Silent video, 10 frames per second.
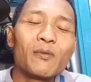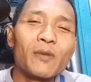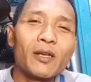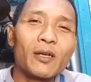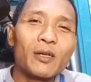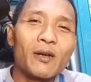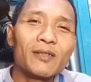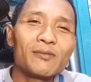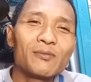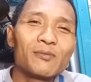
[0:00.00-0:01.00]
Baik
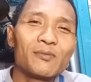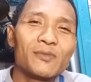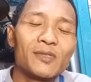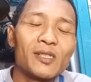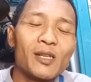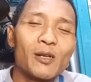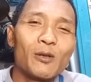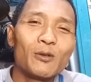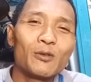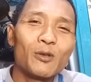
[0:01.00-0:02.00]
kawan-kawan,
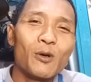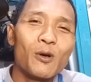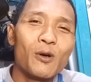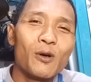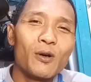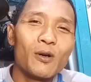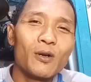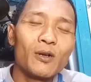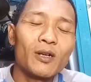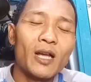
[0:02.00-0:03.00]

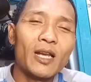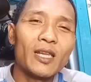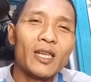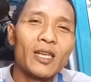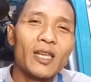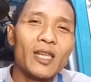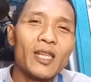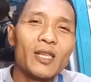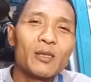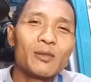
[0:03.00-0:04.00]
untuk kali ini